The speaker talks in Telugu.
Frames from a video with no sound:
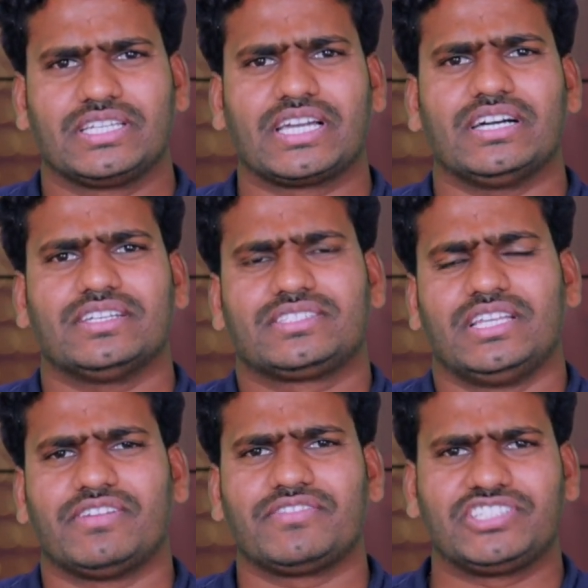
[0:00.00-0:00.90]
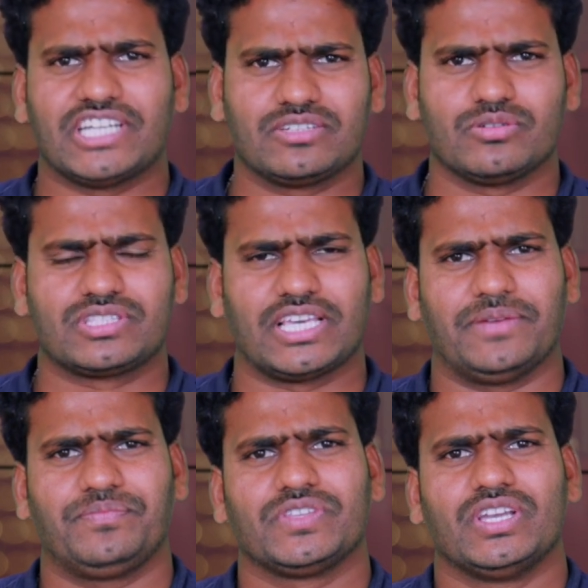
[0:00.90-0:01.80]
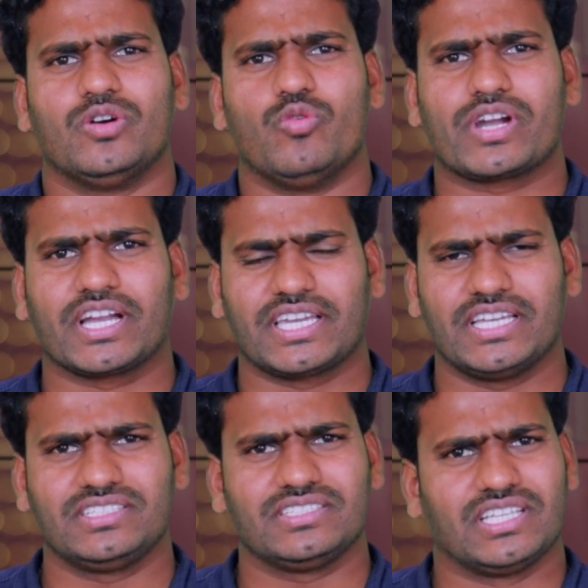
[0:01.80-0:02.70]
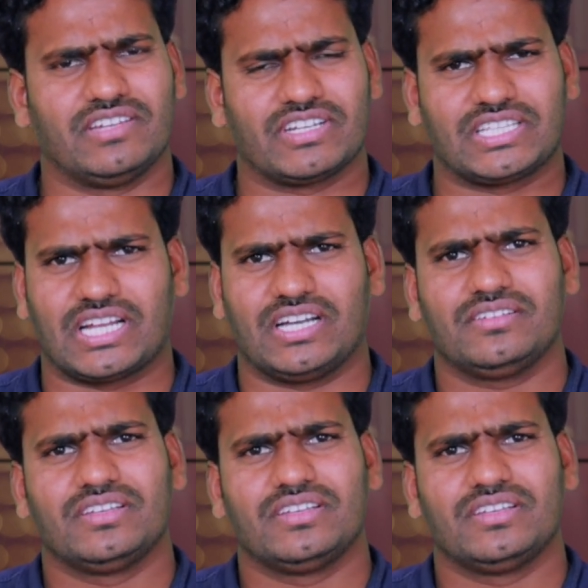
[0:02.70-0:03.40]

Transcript: ఇక సిల్వర్ విషయానికి వస్తే ఒక కేజీ సిల్వర్ ధర